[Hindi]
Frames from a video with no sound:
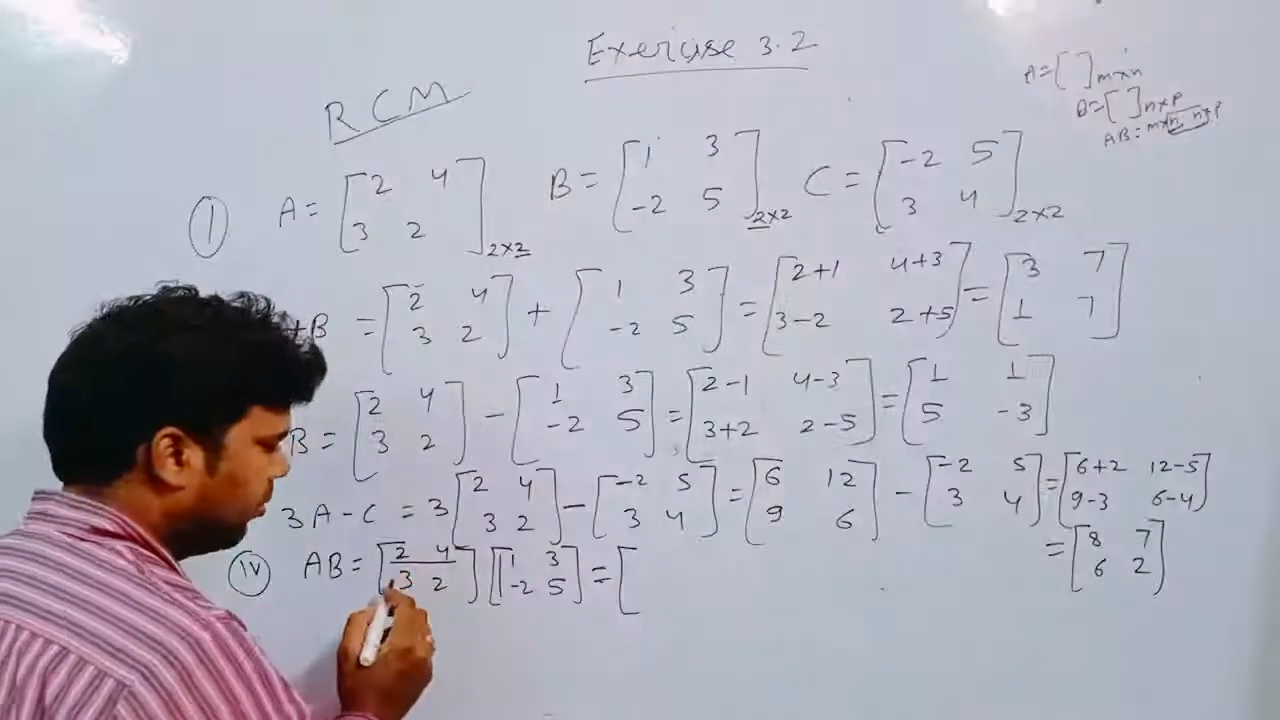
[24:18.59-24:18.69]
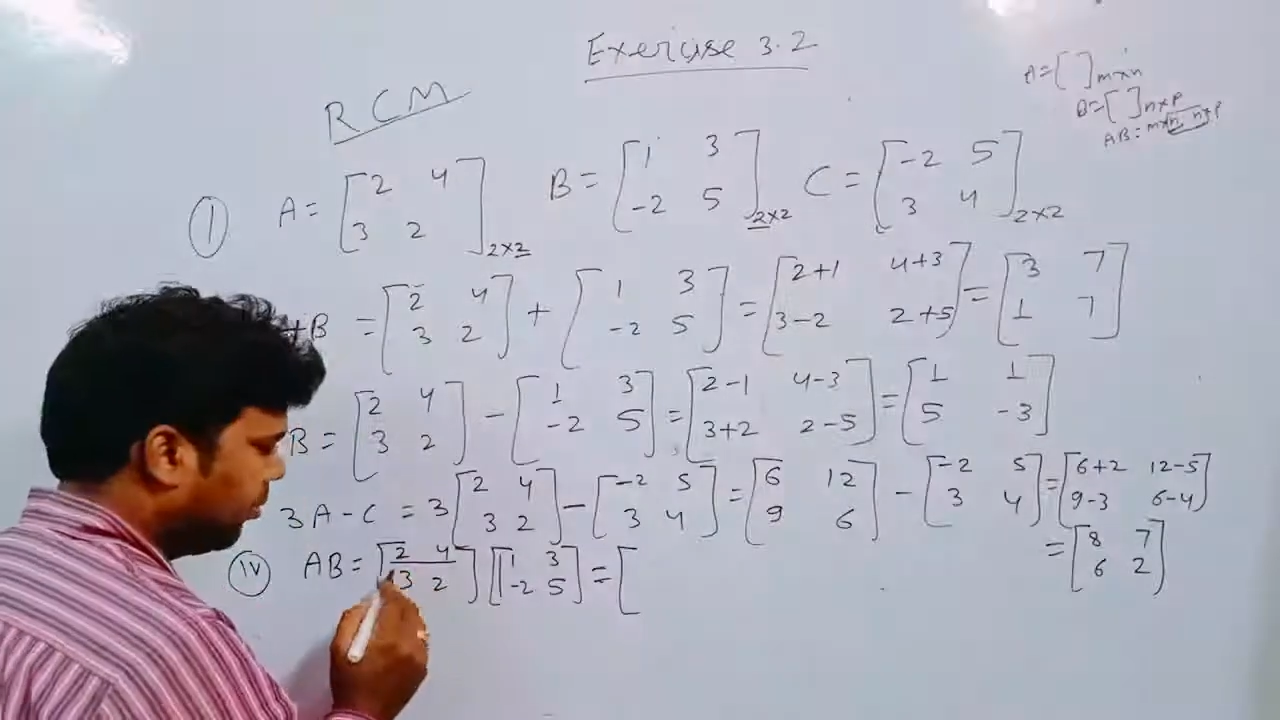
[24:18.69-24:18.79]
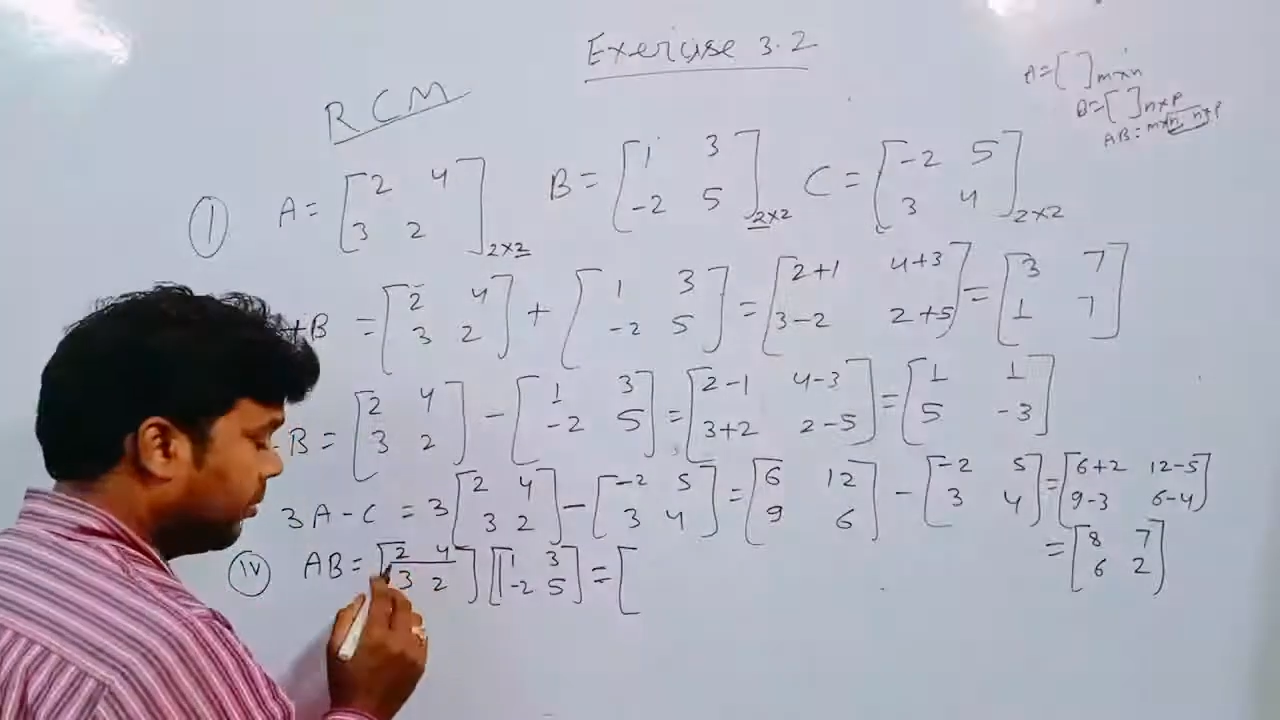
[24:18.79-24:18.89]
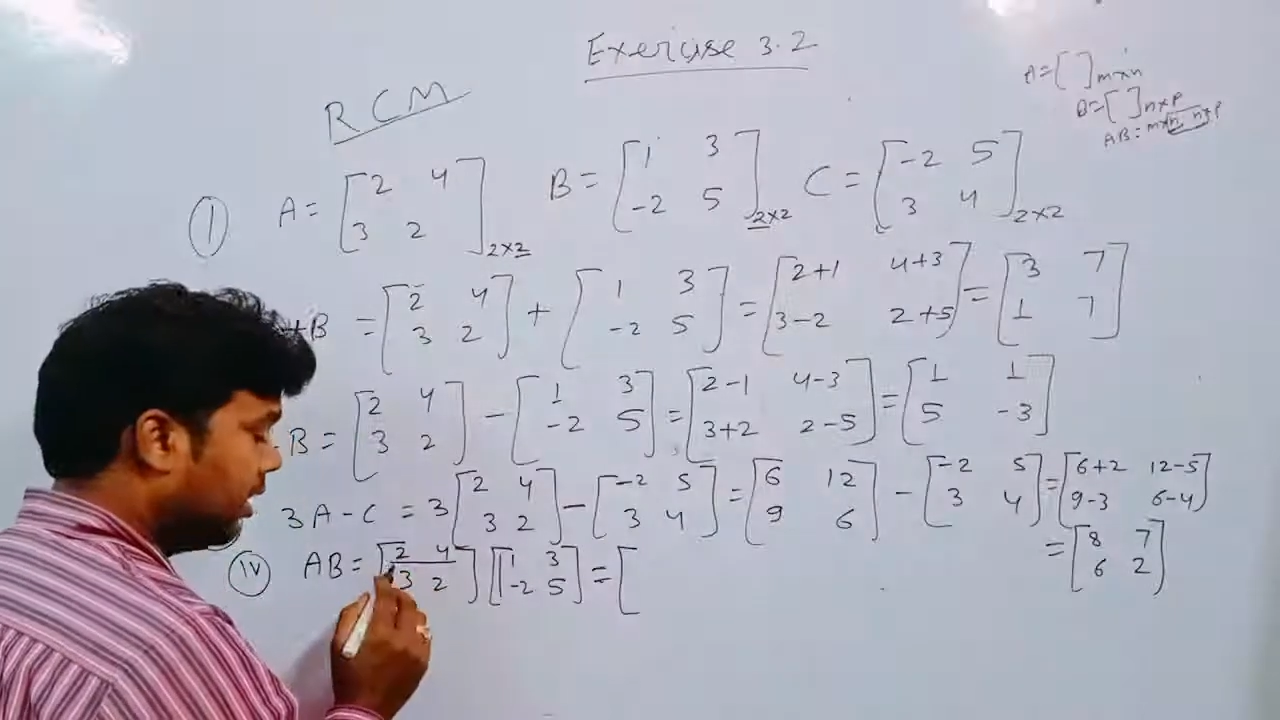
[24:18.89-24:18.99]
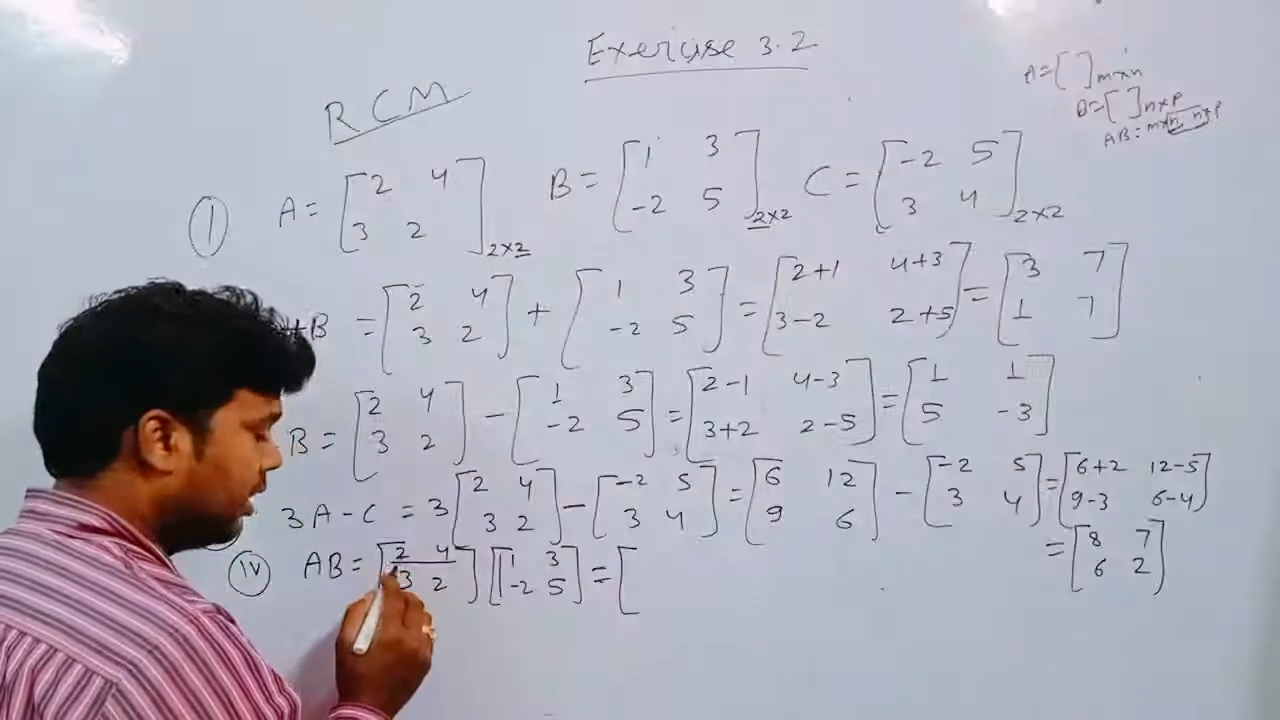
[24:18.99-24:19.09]

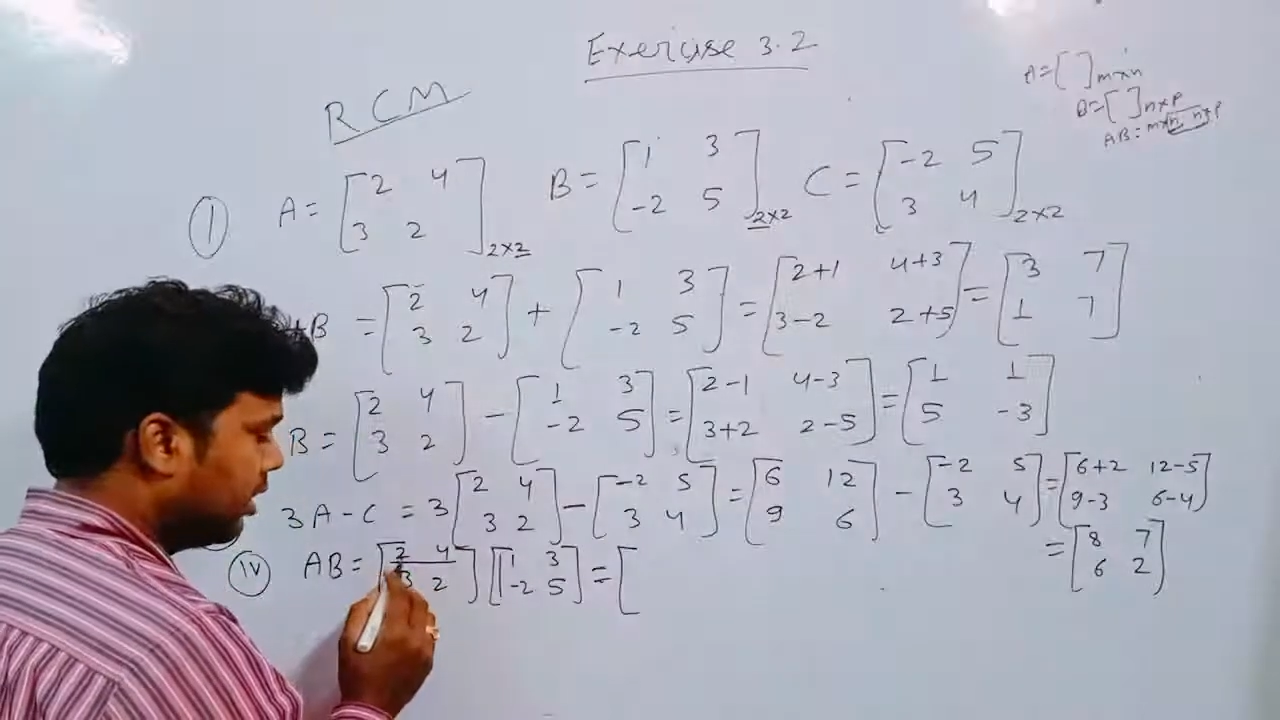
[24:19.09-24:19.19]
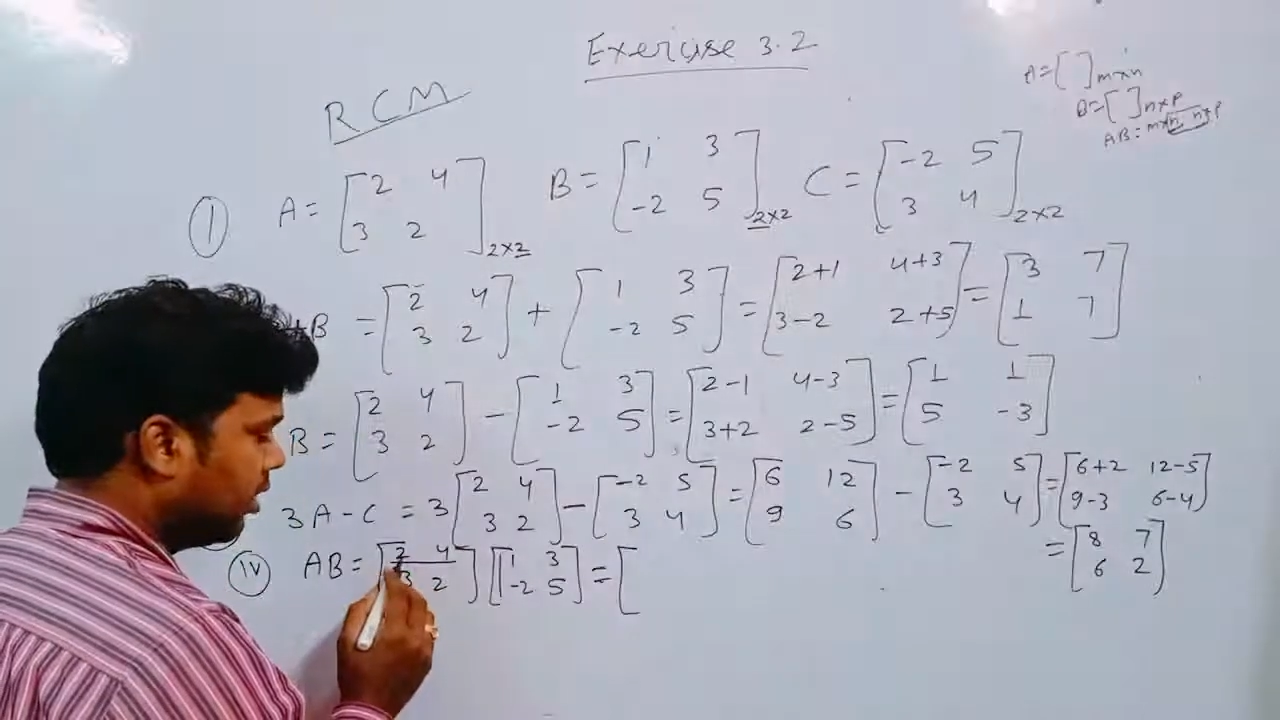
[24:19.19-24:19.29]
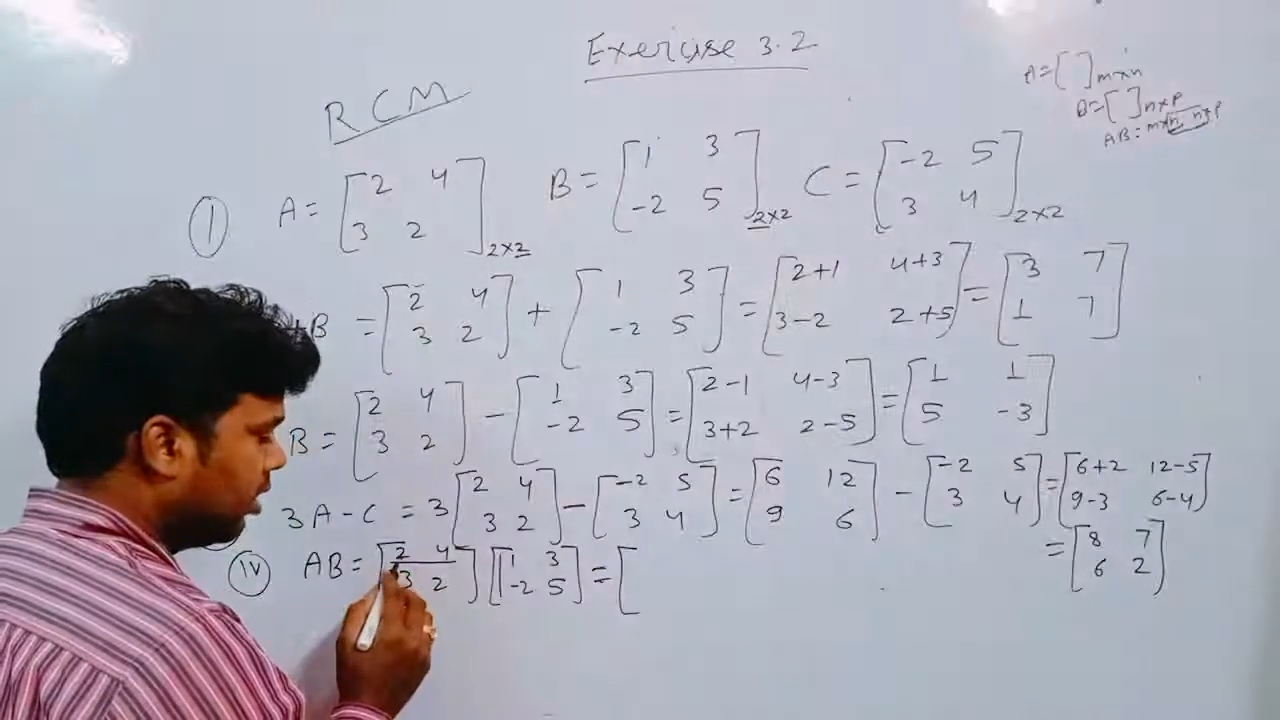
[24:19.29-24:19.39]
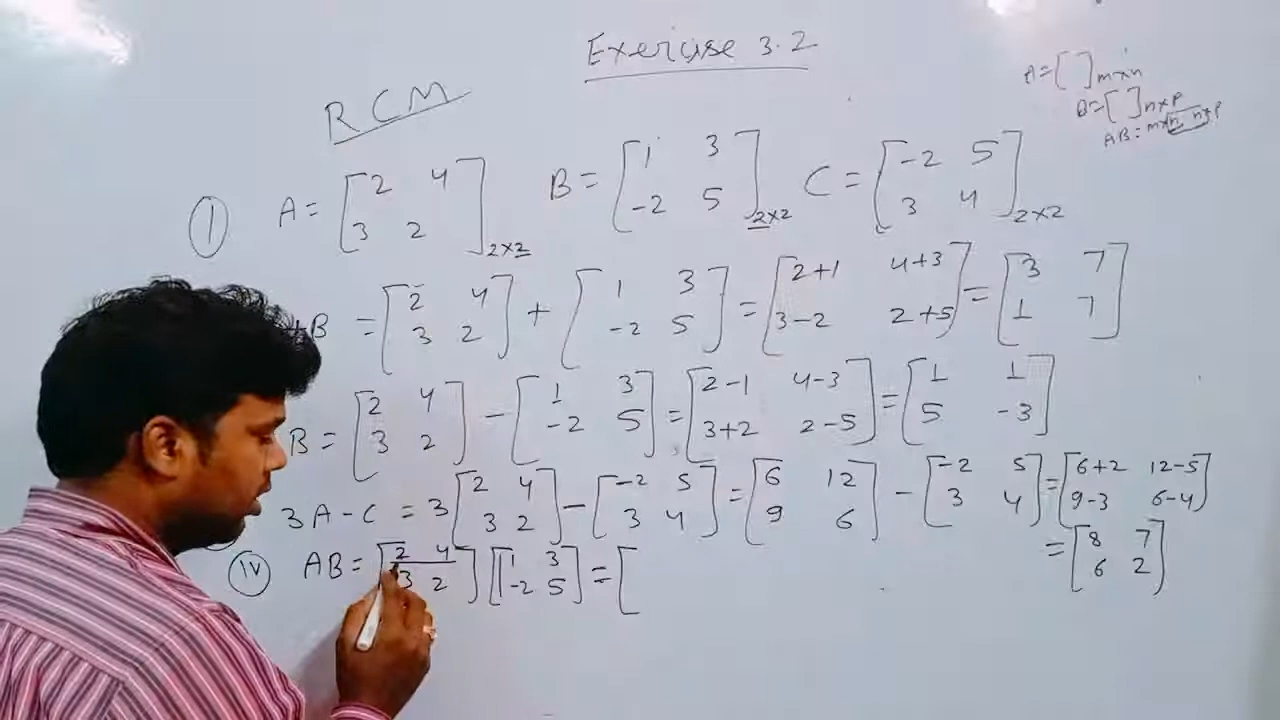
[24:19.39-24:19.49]
मिलेगा